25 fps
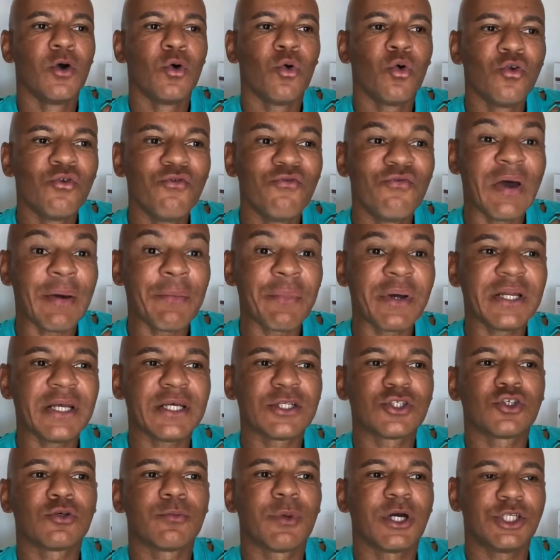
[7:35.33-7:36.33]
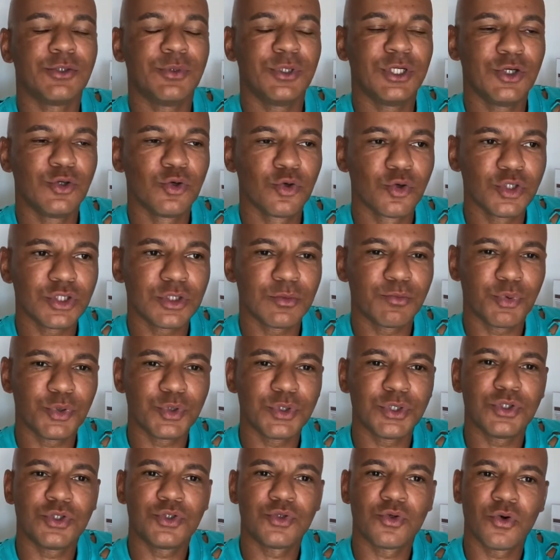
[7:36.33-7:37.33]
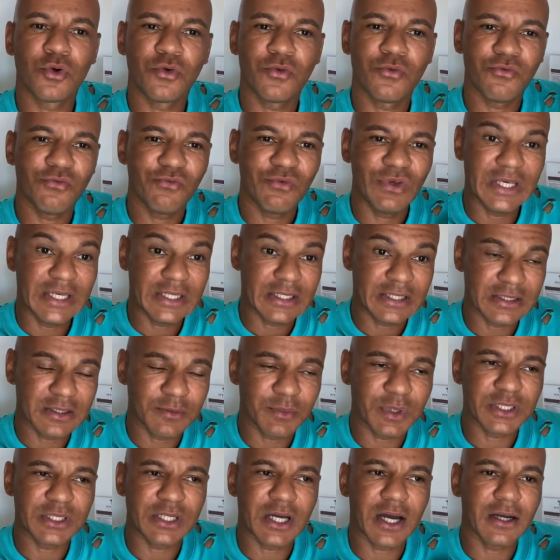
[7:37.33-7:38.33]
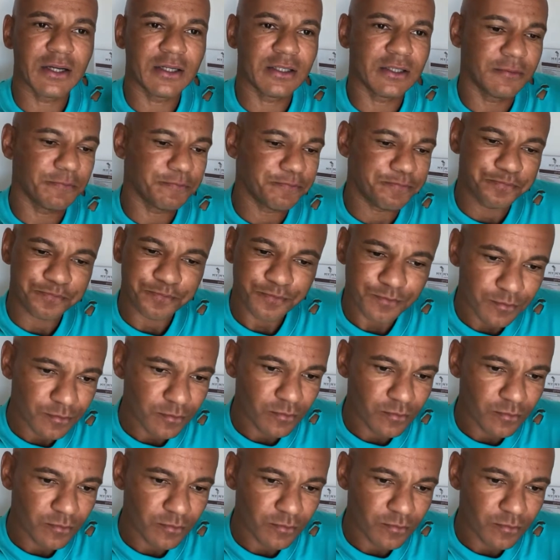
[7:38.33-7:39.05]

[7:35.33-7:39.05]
Und wenn man jetzt zum Beispiel die größten Positionen, wie ich das immer sage, in